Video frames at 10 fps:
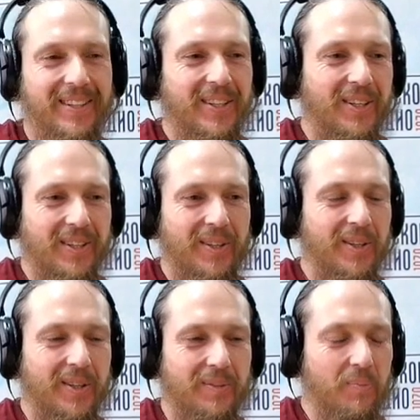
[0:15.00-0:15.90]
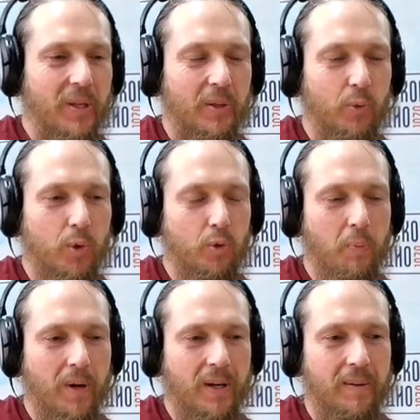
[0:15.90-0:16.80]
Э, ну,
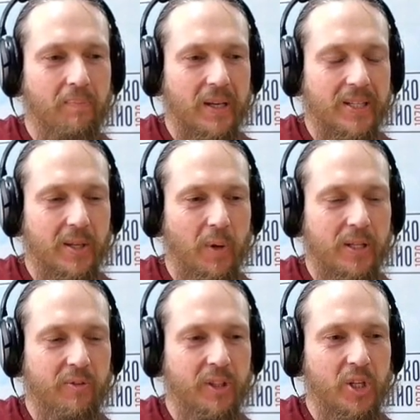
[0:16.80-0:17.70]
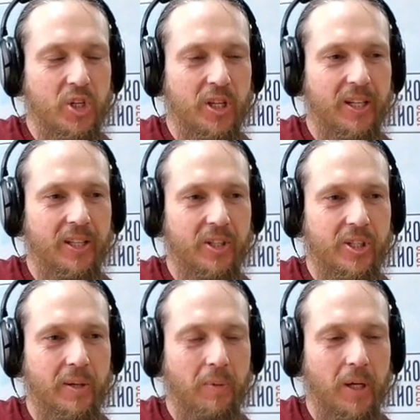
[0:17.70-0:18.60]
группа основалась в 2011
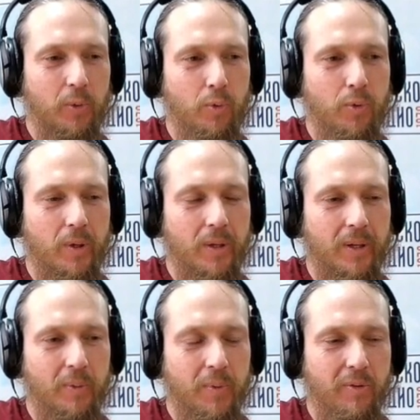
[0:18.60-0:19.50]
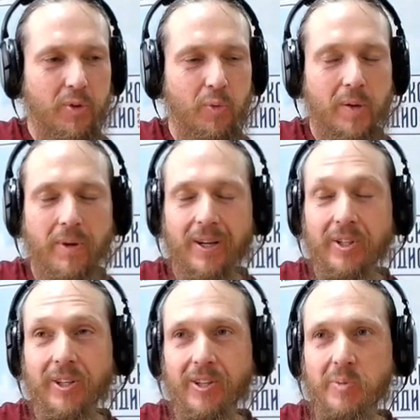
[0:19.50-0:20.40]
году. Э, мне все время
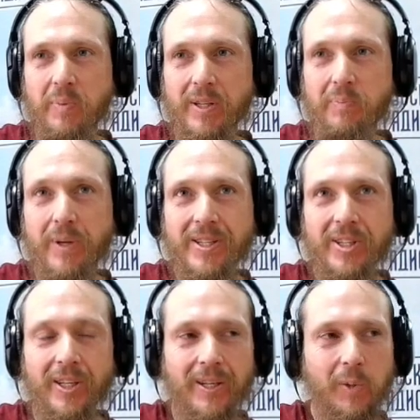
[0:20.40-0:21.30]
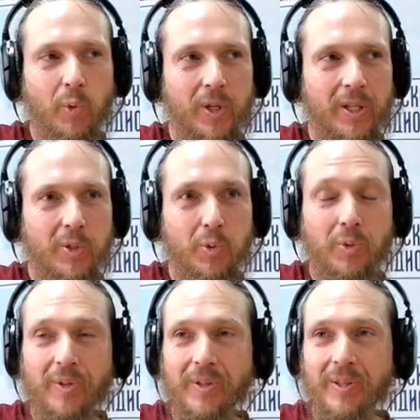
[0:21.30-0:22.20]
хотелось петь песни, которые несут
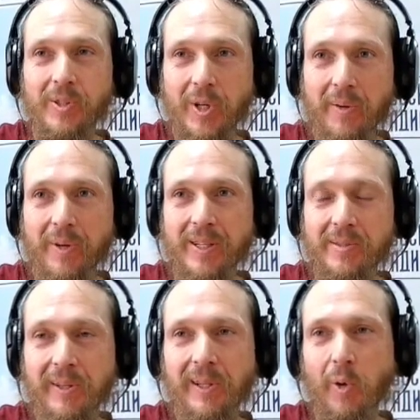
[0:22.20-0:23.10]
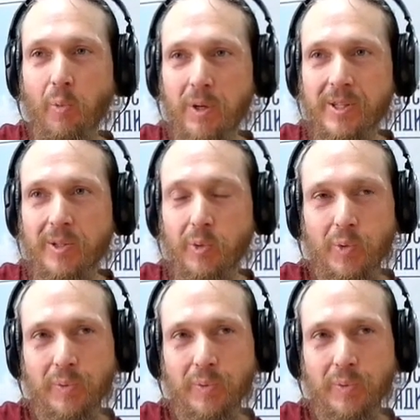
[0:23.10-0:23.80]
э, здравые, светлые образы. То есть,